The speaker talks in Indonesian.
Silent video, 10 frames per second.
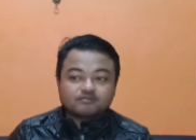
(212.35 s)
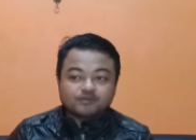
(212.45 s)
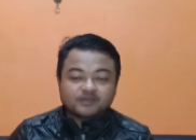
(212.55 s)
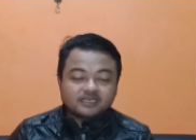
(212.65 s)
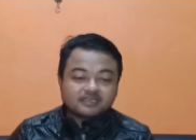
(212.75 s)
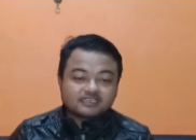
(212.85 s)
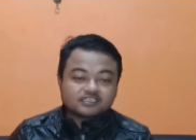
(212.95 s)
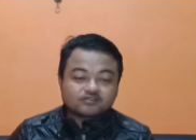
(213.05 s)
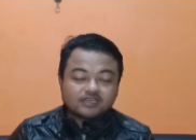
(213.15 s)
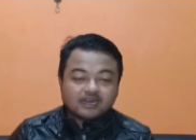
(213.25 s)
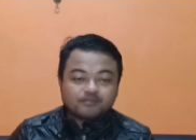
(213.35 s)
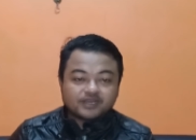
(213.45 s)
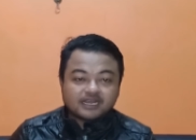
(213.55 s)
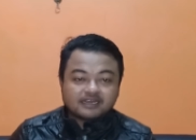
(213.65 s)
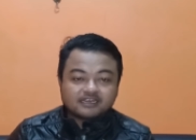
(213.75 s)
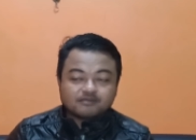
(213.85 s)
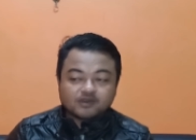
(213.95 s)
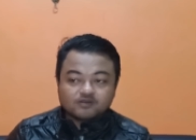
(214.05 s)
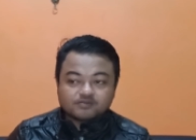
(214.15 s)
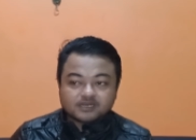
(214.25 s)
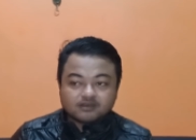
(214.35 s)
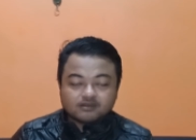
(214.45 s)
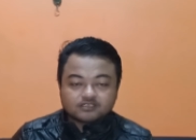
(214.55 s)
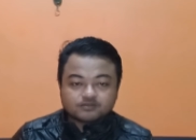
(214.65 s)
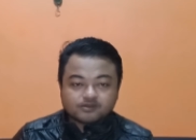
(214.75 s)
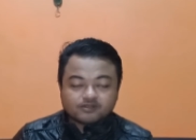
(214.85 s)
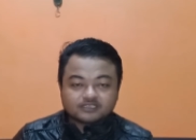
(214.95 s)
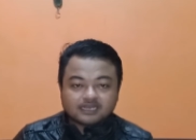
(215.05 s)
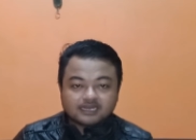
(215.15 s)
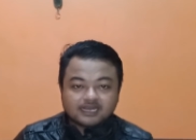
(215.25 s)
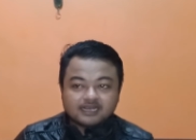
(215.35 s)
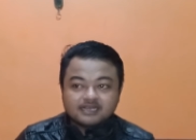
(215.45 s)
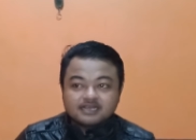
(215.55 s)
meminta sesuai apa yang Anda mau kepada Allah Subhanahu wa taala,